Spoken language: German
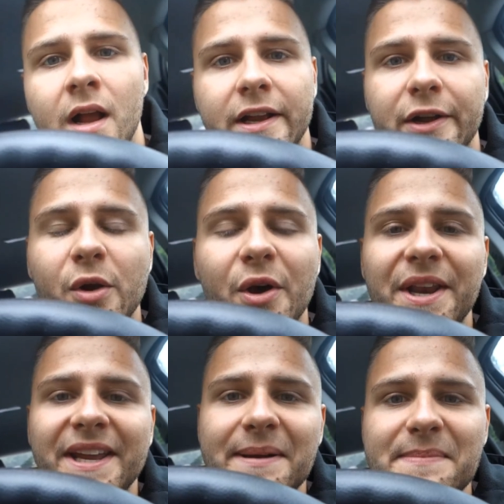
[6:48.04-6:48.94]
Ja Leute,
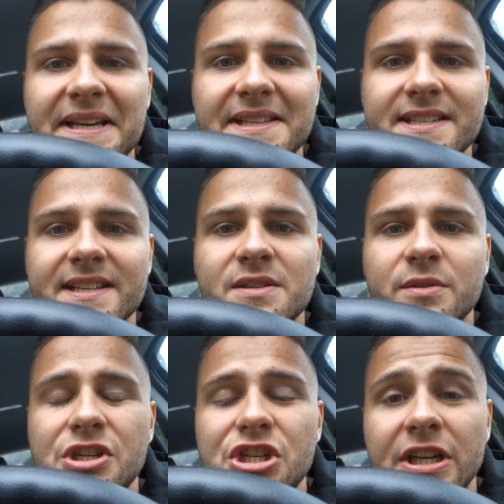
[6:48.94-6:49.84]
ich habe mich jetzt dazu
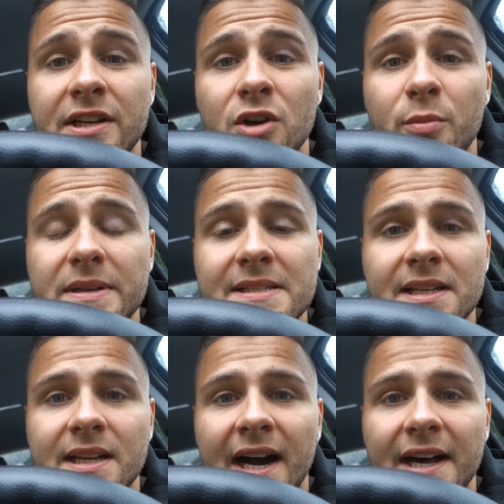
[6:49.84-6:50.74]
entschieden, noch
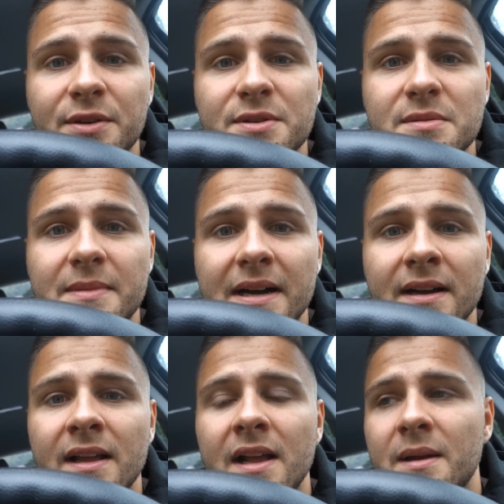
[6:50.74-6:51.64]
bisschen Cardio zu
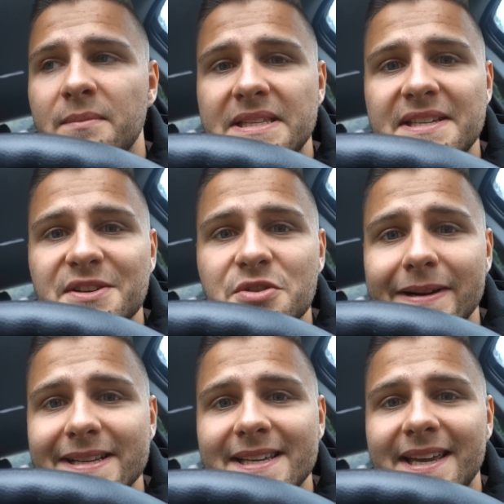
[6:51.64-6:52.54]
machen,
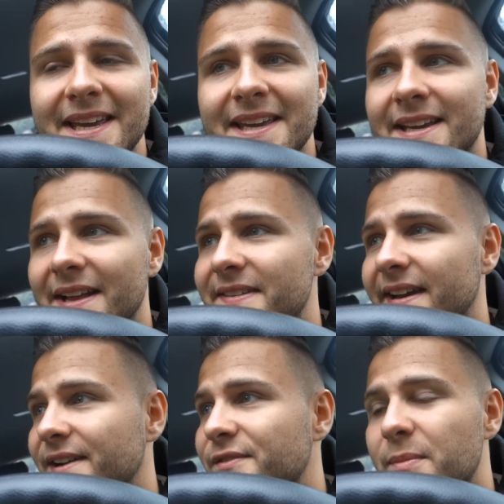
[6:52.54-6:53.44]
beziehungsweise gehe ich ganz
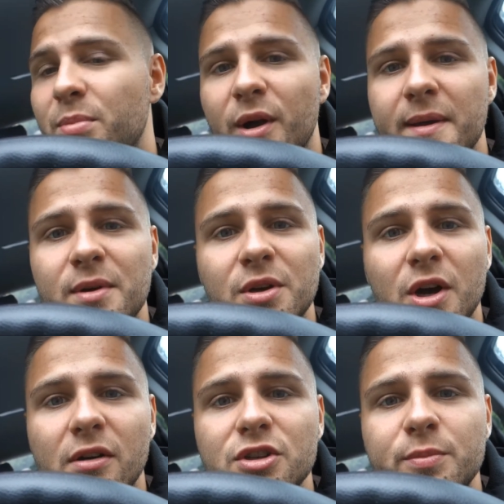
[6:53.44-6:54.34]
einfach Pokémon
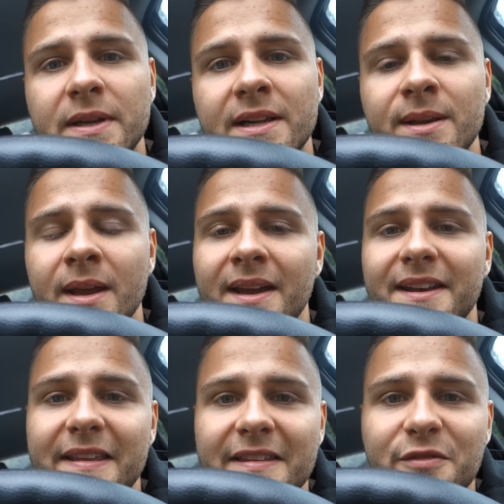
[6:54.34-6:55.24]
Go spielen.
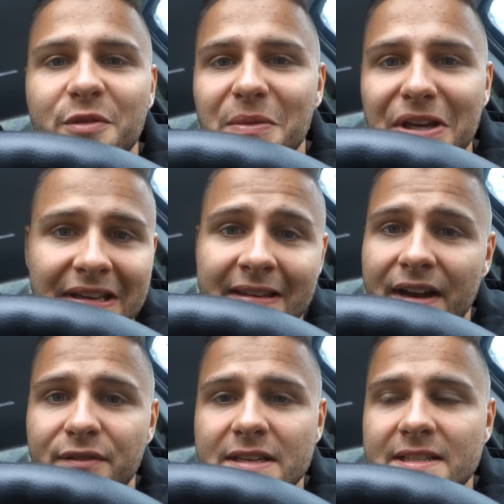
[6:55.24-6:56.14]
Das ist für mich das
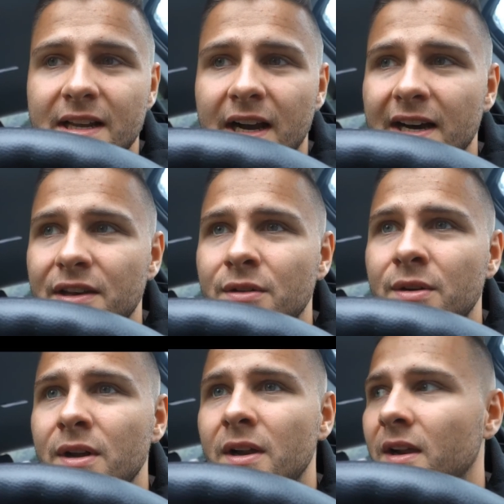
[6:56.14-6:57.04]
einfachste Cardio.
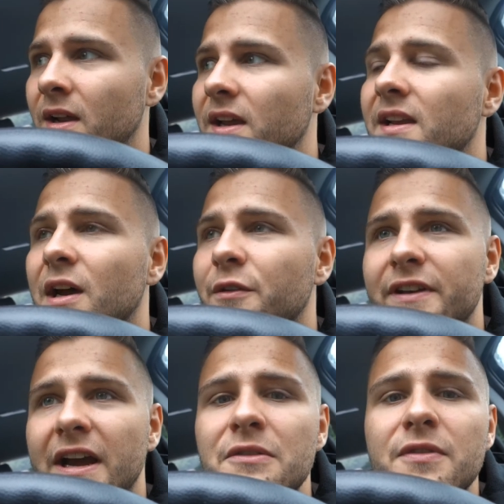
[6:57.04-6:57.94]
Ich laufe
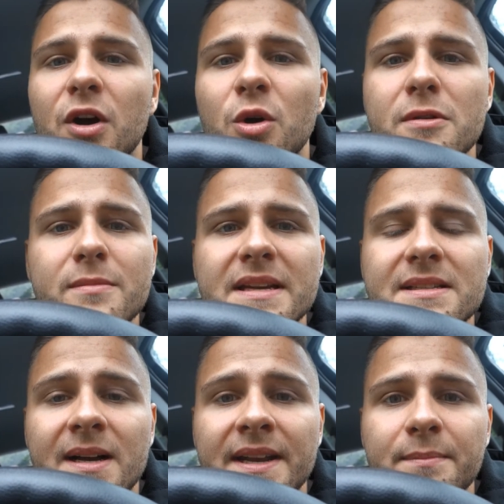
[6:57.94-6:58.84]
da einfach rum und mir
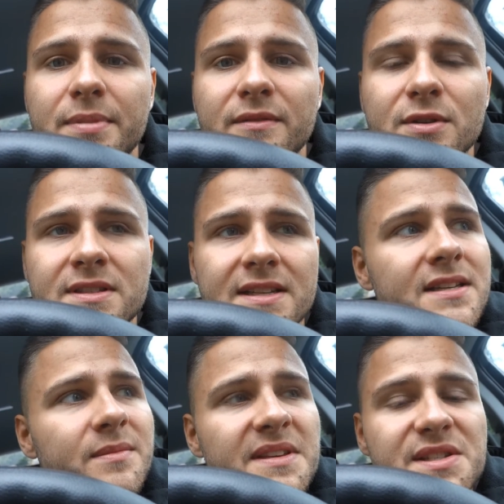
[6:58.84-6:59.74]
ist gar nicht bewusst, dass
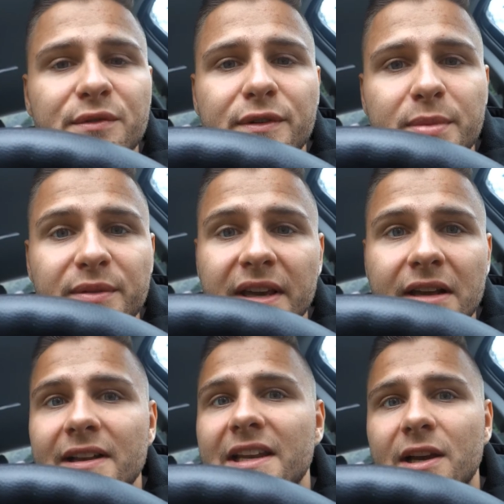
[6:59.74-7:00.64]
ich mich so viel
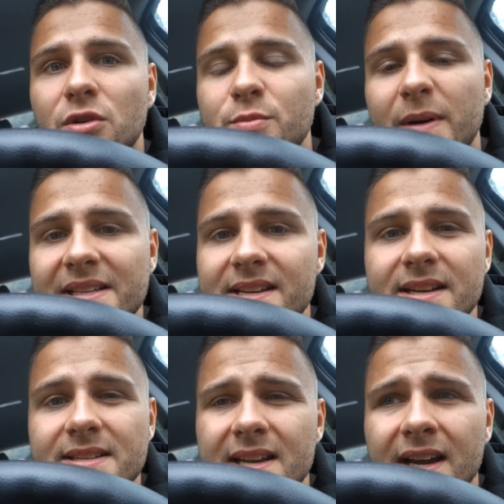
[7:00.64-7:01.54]
bewege, weil ich auch Spaß an
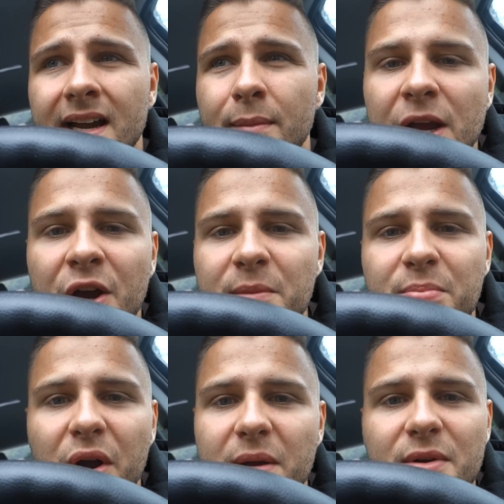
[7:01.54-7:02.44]
der Sache habe. Ihr könnt
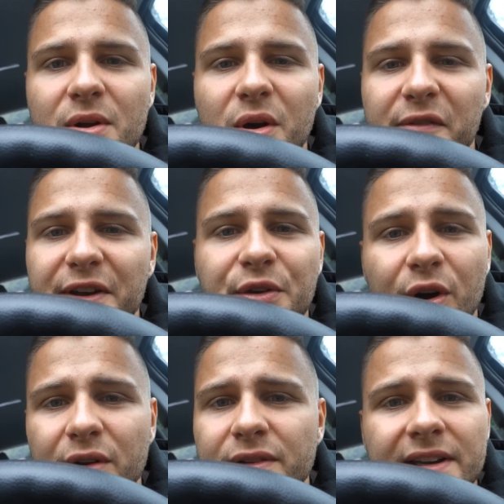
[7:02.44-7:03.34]
Pokémon Go
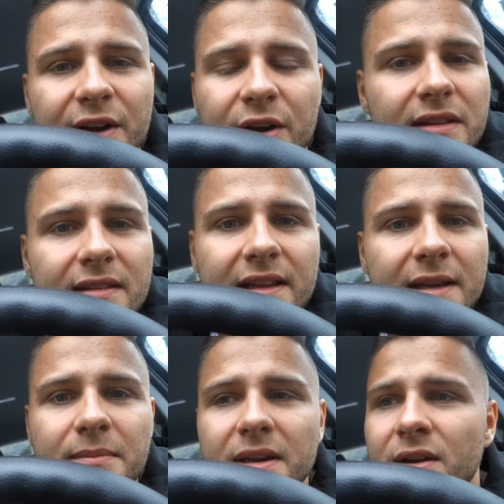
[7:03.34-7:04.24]
verteufeln, ihr könnt's
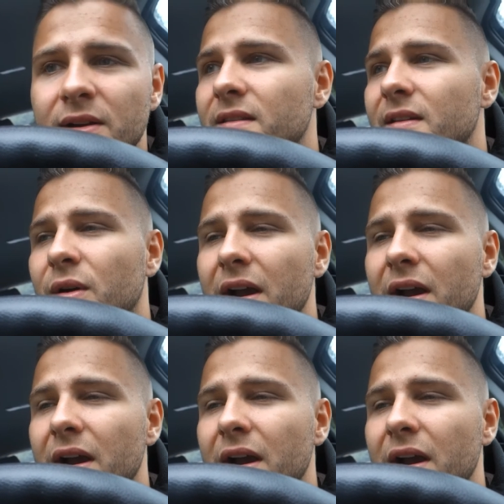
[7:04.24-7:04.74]
lieben, ihr könnt's auch